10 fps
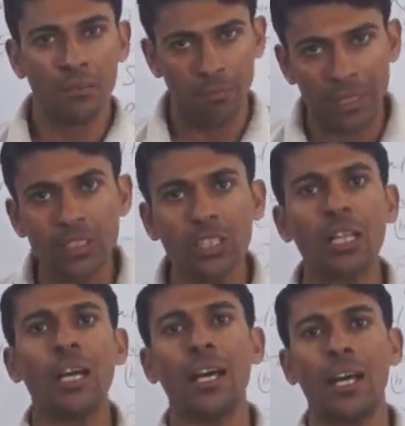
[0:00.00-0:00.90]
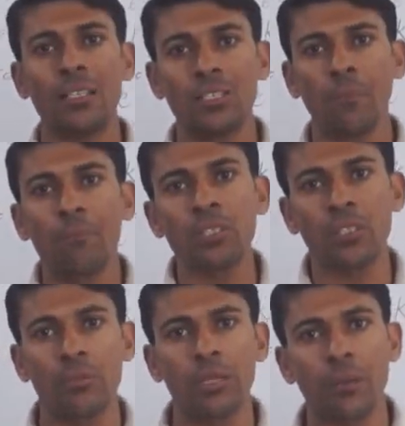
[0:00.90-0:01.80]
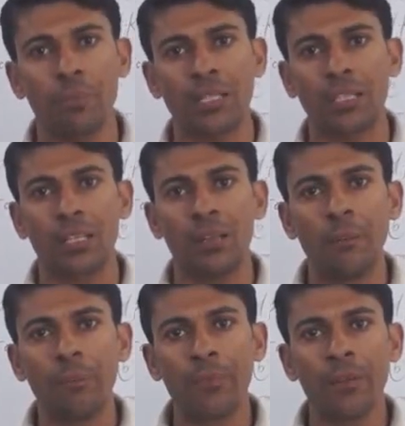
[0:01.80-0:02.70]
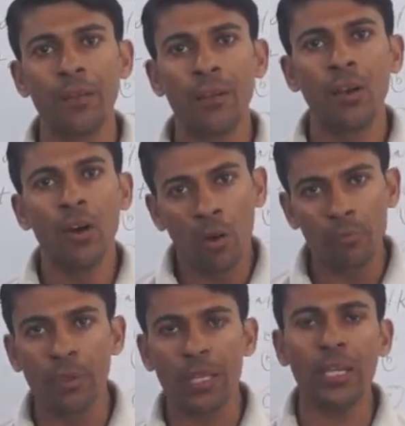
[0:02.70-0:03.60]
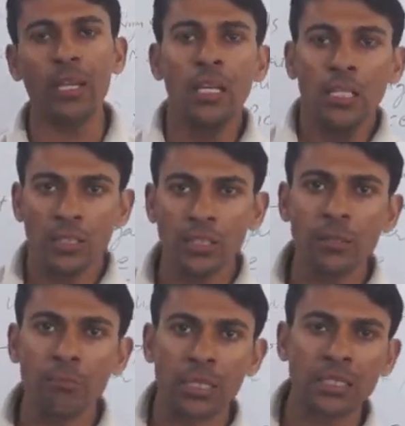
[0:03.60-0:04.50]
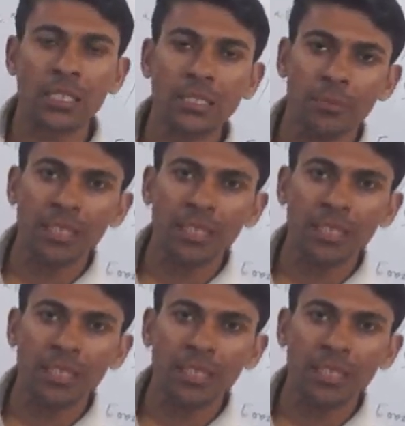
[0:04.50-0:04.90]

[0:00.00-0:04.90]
मैंने चला है 26 किलोमीटर पैदल और मेरे इन मसल्स